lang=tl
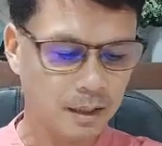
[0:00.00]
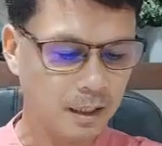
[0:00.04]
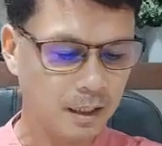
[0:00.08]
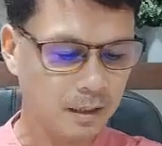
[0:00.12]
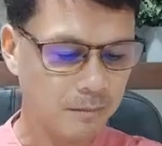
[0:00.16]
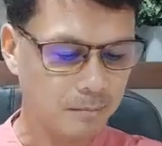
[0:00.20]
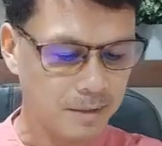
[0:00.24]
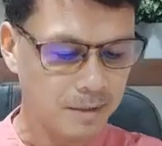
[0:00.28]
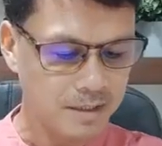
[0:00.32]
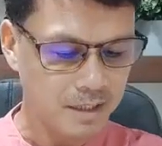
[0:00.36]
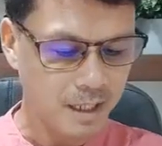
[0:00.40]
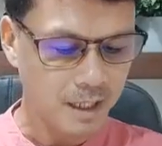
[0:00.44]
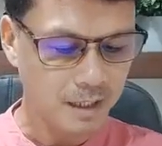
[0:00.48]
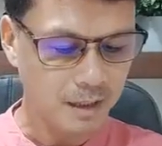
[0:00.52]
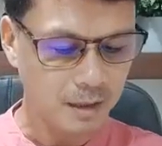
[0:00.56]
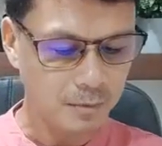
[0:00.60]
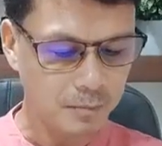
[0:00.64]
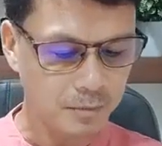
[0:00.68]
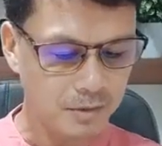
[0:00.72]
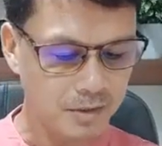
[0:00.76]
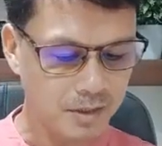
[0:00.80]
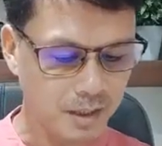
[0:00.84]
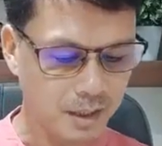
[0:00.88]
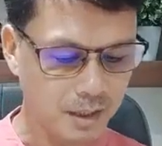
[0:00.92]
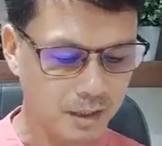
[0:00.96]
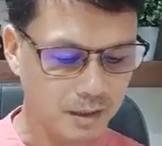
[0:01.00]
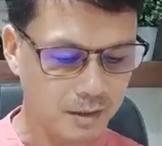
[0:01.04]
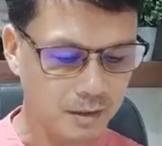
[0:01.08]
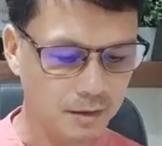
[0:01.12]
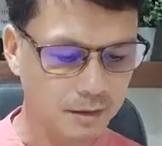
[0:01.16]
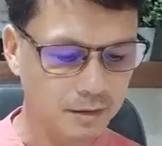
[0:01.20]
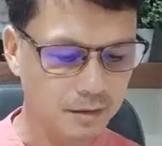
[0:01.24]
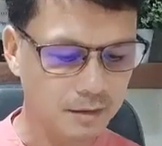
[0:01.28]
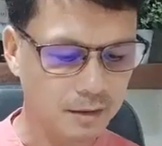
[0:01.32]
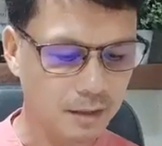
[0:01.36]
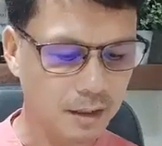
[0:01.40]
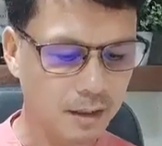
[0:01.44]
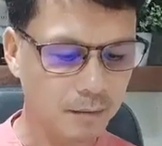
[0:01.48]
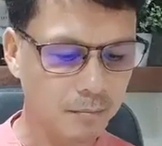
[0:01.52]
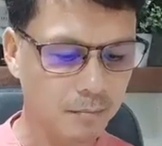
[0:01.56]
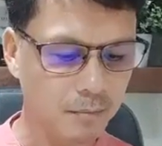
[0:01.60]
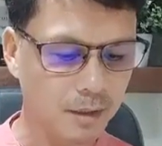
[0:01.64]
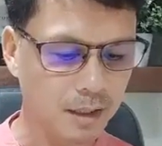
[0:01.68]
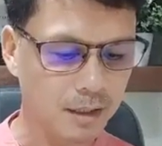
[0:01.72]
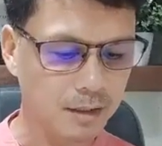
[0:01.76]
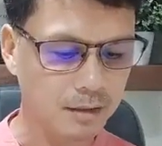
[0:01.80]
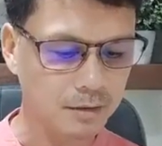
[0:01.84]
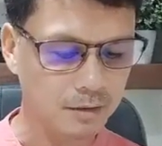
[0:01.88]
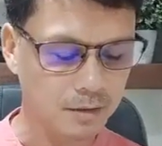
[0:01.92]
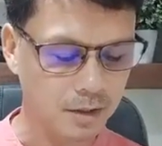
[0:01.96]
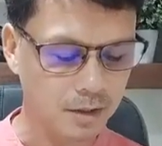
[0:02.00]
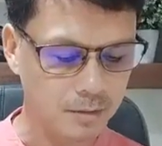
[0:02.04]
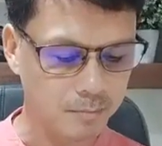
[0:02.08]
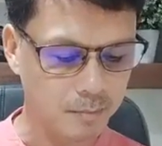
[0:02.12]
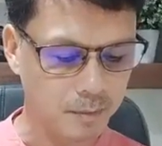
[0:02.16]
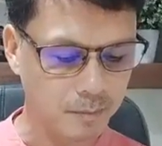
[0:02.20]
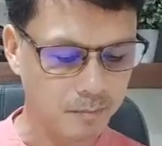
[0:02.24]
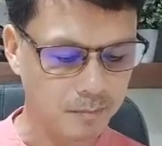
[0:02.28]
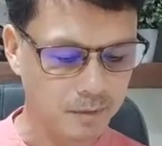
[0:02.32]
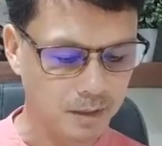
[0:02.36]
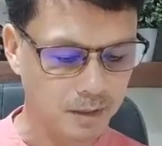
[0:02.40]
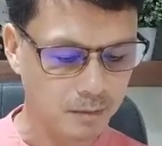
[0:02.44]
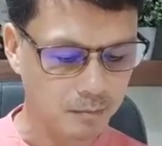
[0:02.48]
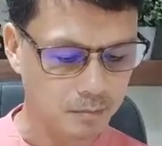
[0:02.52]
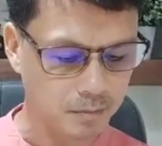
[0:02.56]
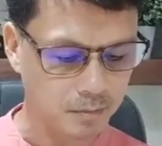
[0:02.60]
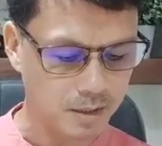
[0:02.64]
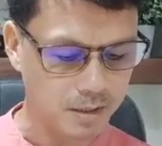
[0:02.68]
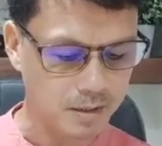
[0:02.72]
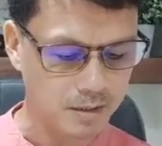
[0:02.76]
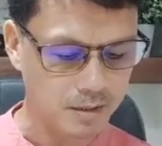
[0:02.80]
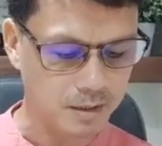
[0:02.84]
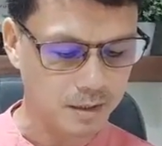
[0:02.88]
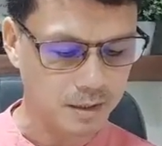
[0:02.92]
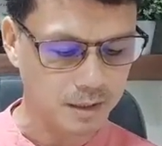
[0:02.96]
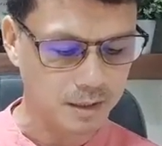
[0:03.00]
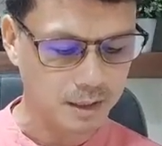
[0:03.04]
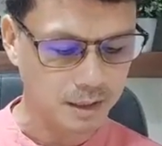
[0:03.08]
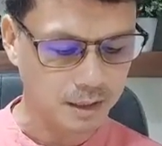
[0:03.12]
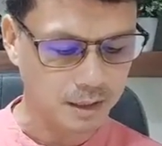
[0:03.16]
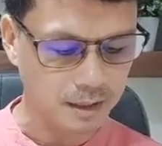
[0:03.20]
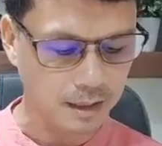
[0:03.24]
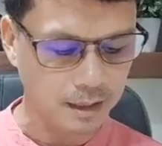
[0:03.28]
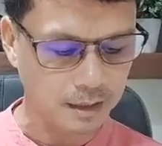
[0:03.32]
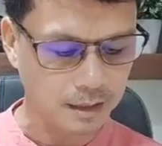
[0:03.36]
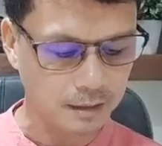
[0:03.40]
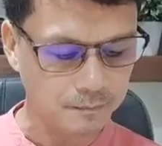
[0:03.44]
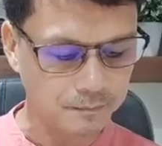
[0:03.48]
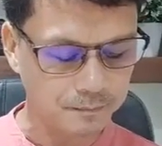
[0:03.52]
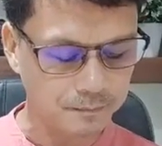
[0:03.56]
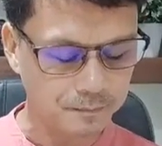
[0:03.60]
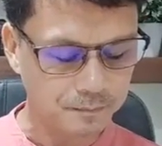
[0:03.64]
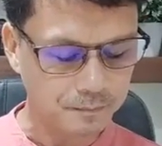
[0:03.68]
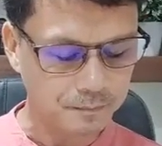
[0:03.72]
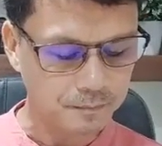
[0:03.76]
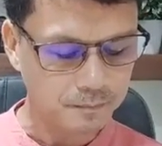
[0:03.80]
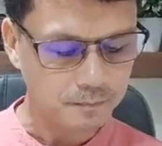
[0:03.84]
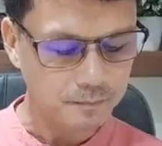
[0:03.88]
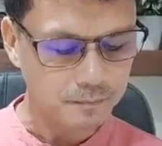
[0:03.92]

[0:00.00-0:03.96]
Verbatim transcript: ayan, basahin ko po sa inyo, uh, Marcos 15 verse 39,